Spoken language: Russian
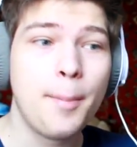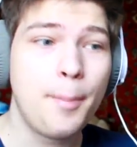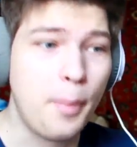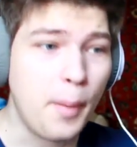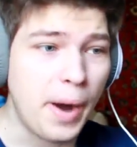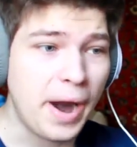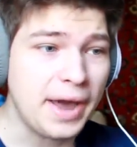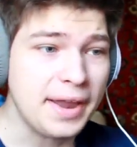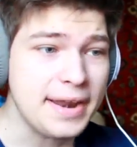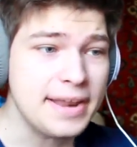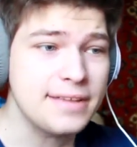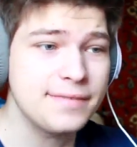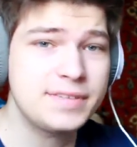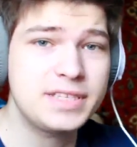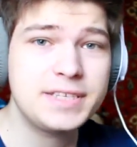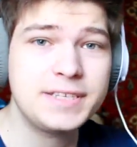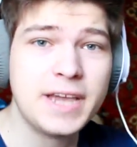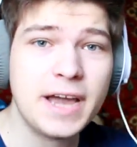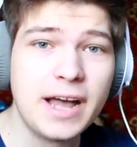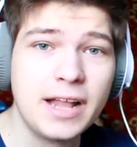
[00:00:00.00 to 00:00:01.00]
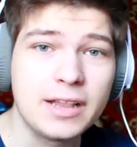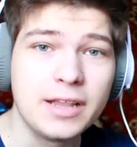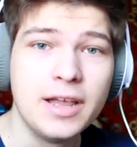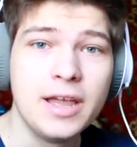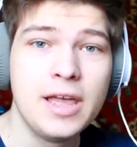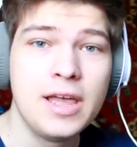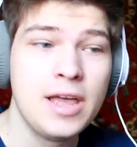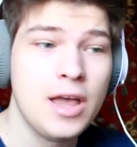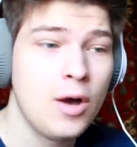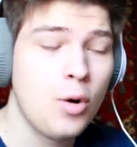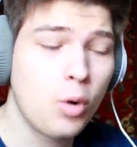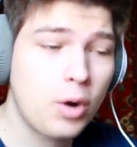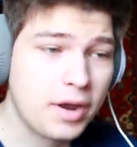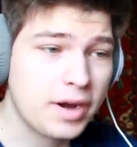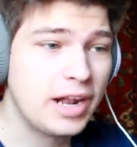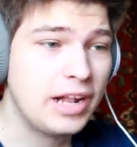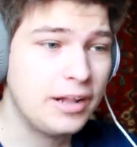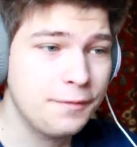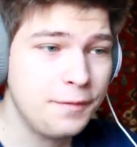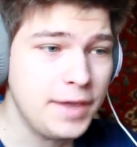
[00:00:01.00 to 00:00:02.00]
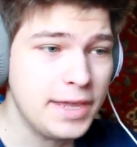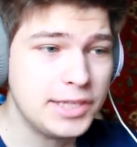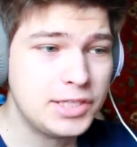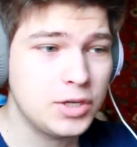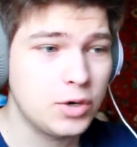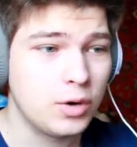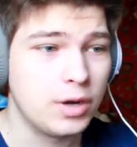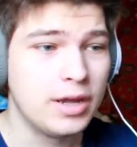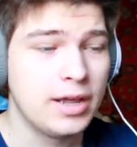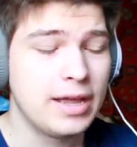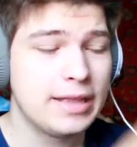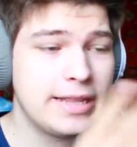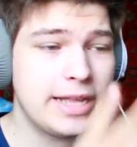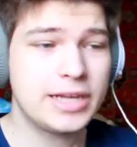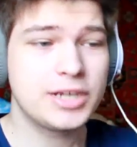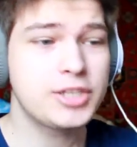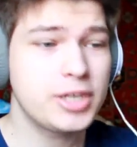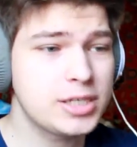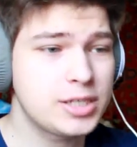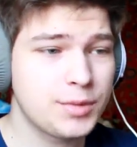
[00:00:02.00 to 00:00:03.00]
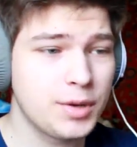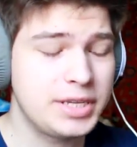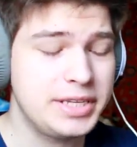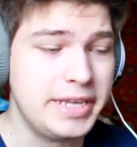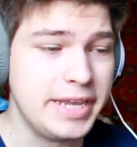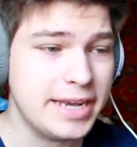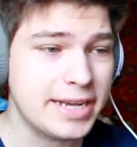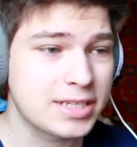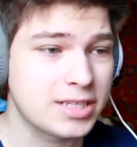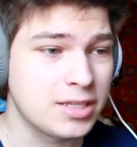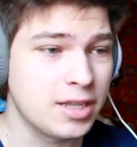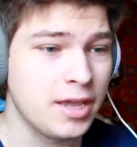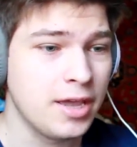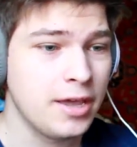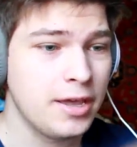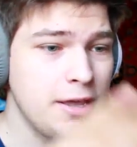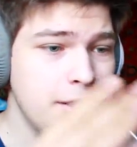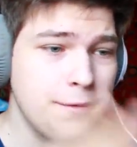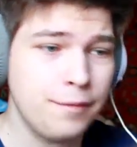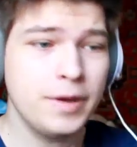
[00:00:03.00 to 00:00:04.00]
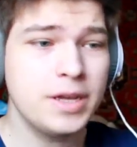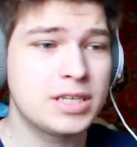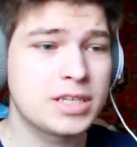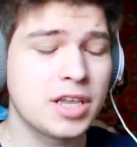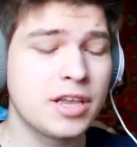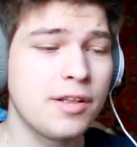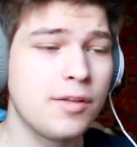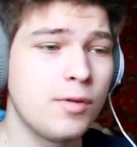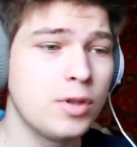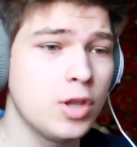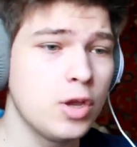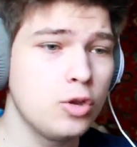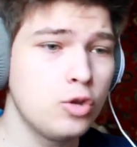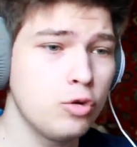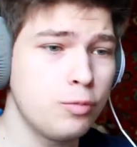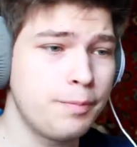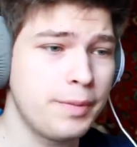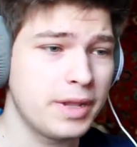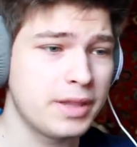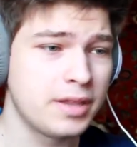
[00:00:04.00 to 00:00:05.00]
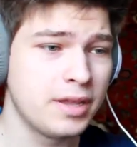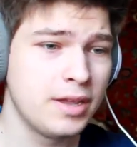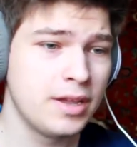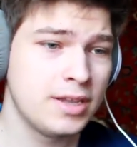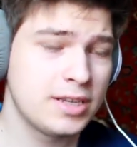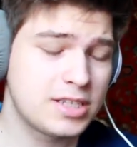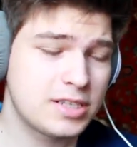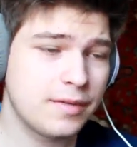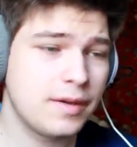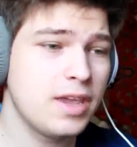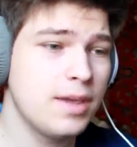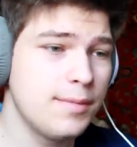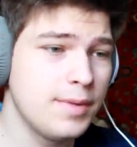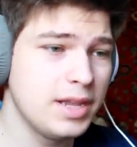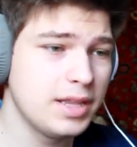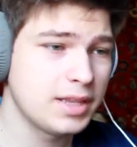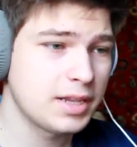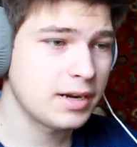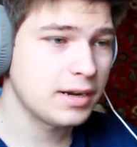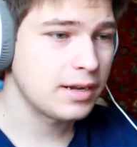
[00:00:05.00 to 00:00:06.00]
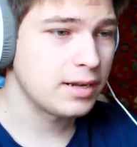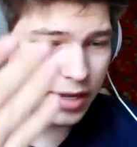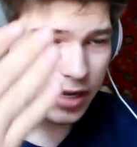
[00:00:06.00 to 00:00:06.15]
Парень взял, украл видео, наложил свой текст и выставил его на YouTube под своим интро.